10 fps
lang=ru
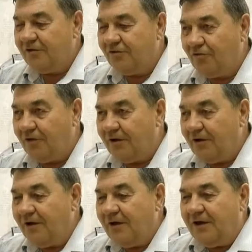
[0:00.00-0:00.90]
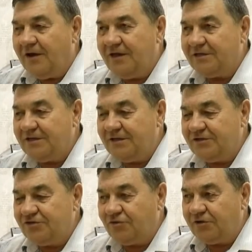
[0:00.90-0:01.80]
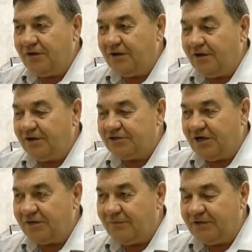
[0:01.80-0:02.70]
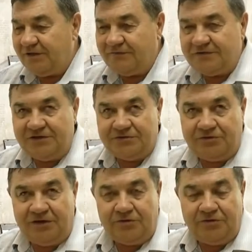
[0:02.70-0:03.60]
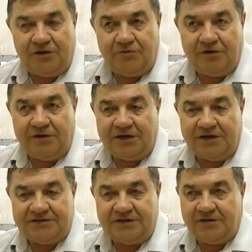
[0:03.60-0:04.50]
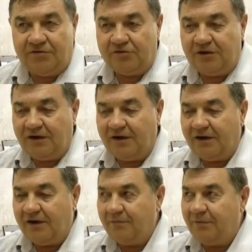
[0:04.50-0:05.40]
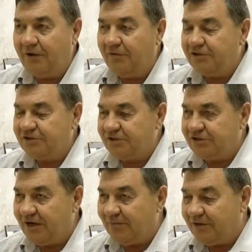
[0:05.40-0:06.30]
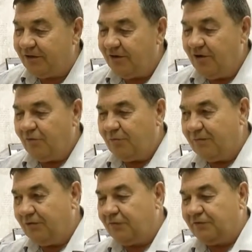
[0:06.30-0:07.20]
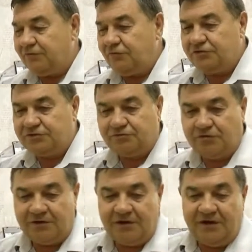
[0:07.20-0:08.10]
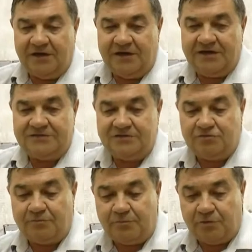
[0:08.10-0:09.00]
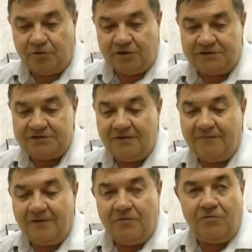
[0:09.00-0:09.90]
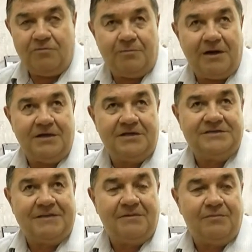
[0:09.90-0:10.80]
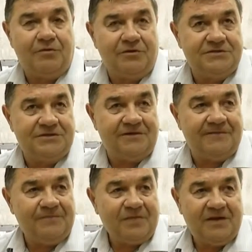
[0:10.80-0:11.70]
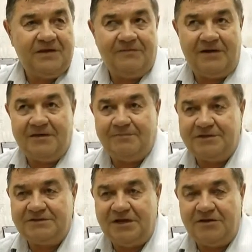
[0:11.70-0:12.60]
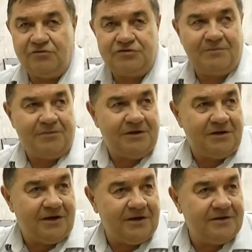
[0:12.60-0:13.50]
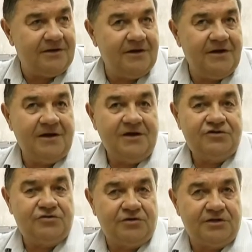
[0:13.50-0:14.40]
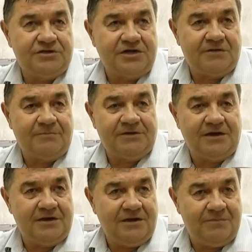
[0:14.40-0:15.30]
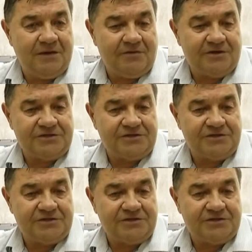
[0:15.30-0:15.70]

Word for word: Но если на черные шахматы снизу нет никакой нарезки, то на белой шахмате, например, возьмем тот же слон, есть снизу прорезь. Вот по этой самой прорези инвалид по зрению уже определяет, черная шахмата или белая